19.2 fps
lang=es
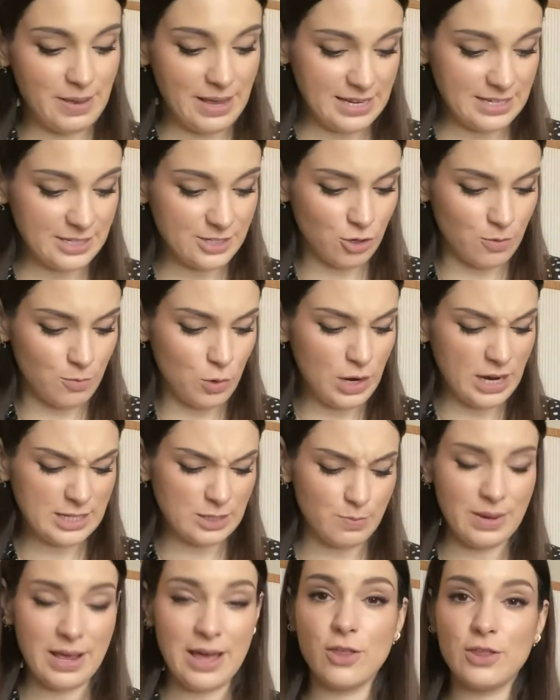beige, como
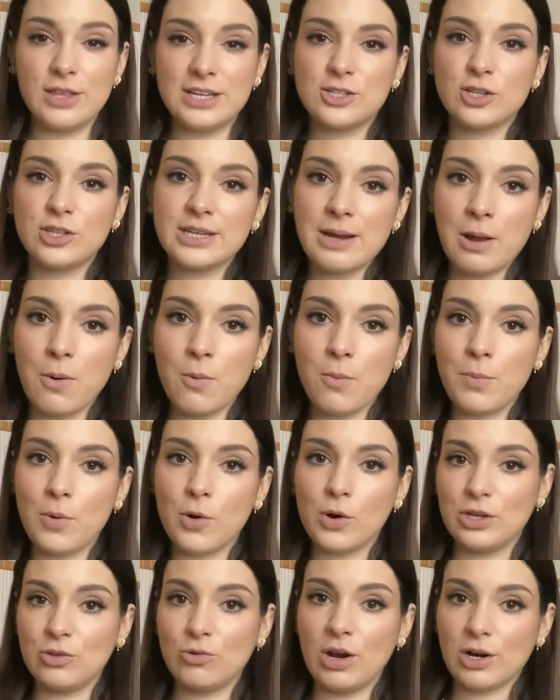jaspeado. De hecho, tira un
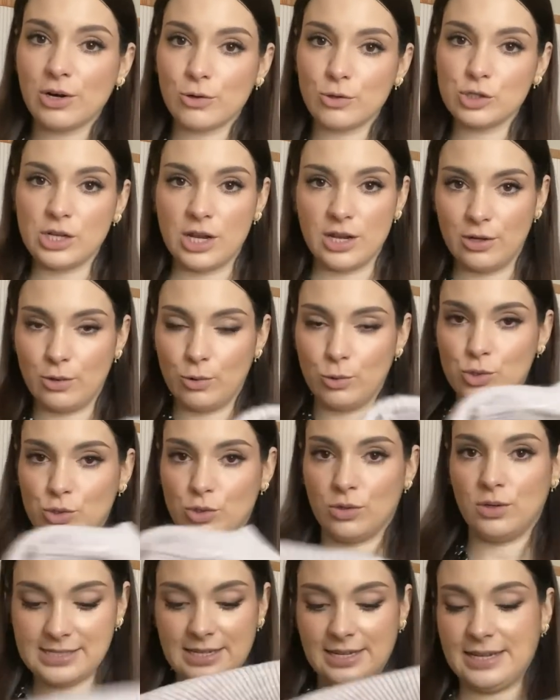poquito al rosa
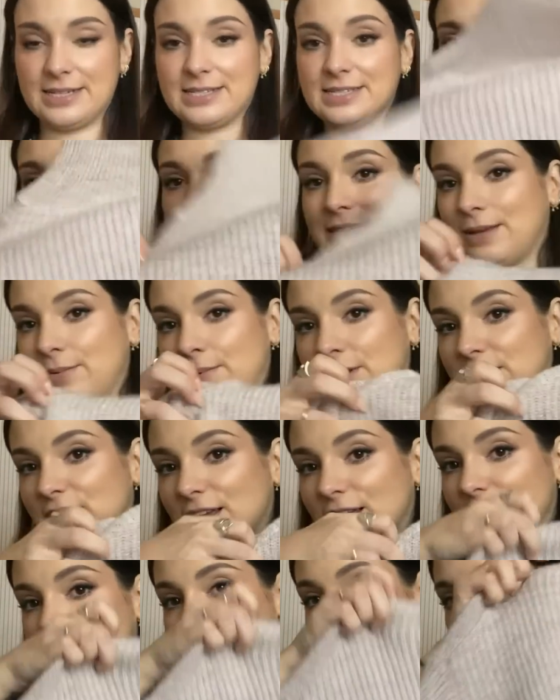incluso.
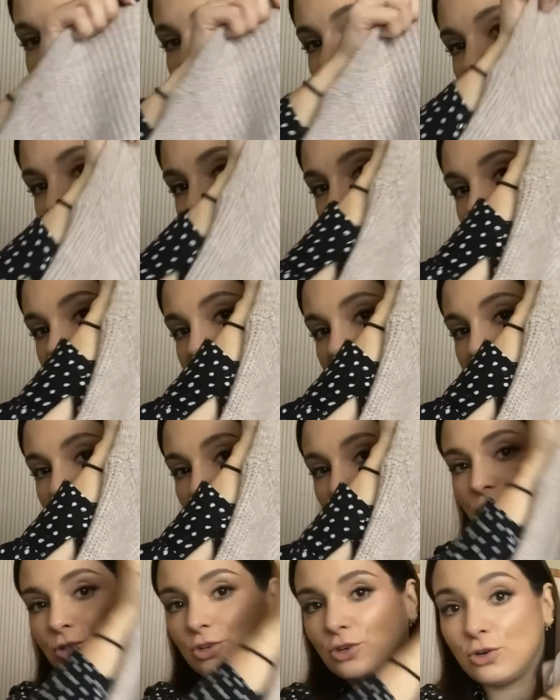Exactamente el mismo jersey, pero
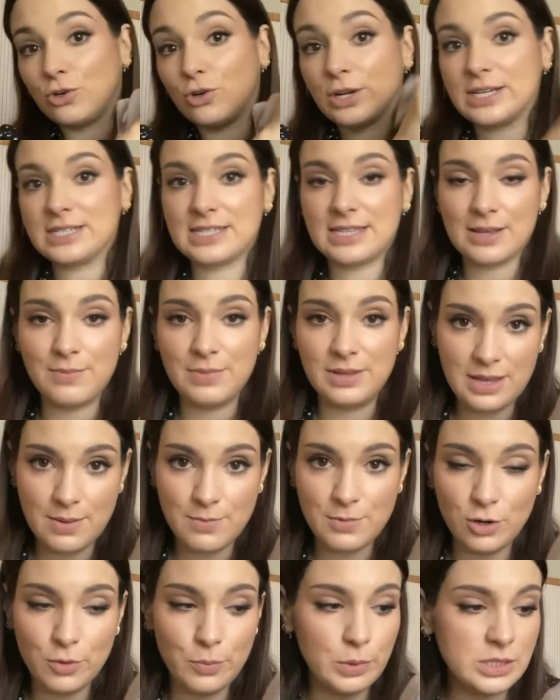en otro color. Este también ya
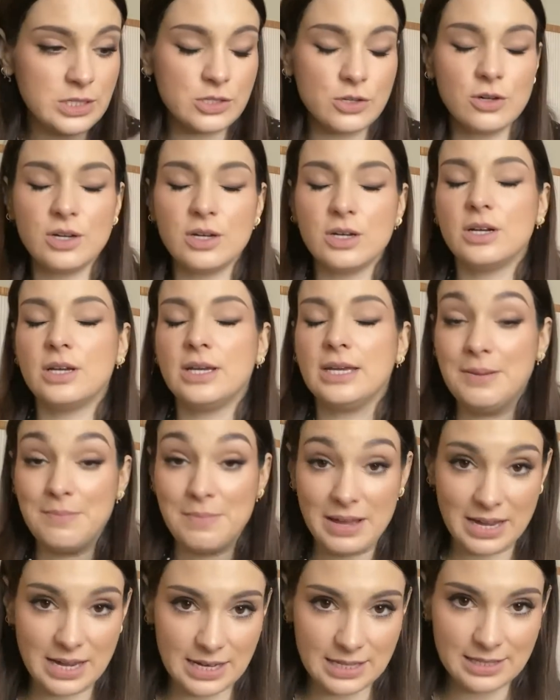me lo he puesto y me
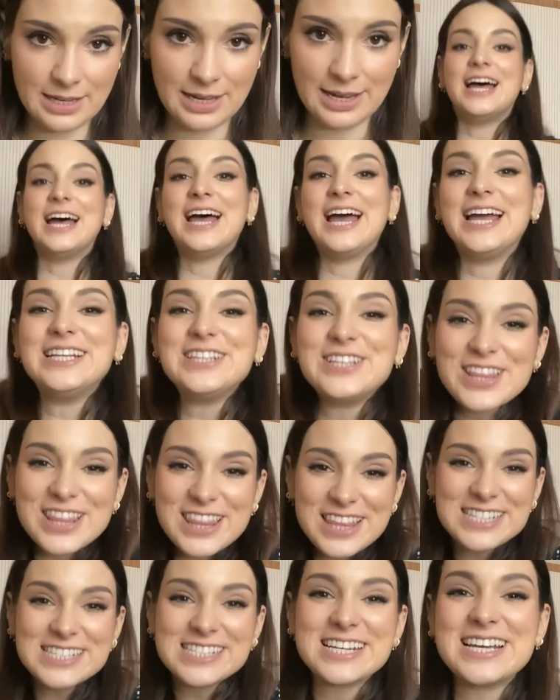encanta.
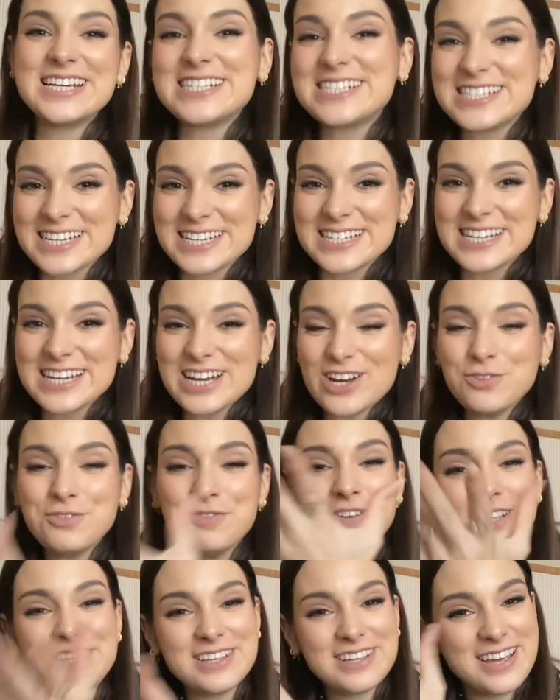Entonces, este es el
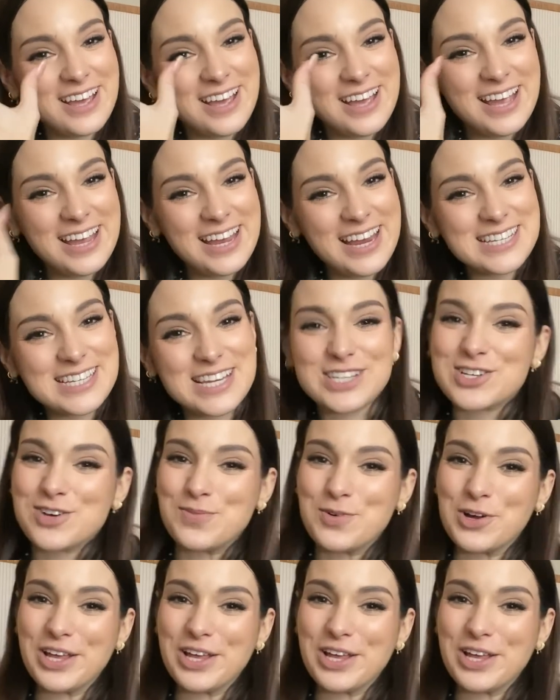outfit y así es como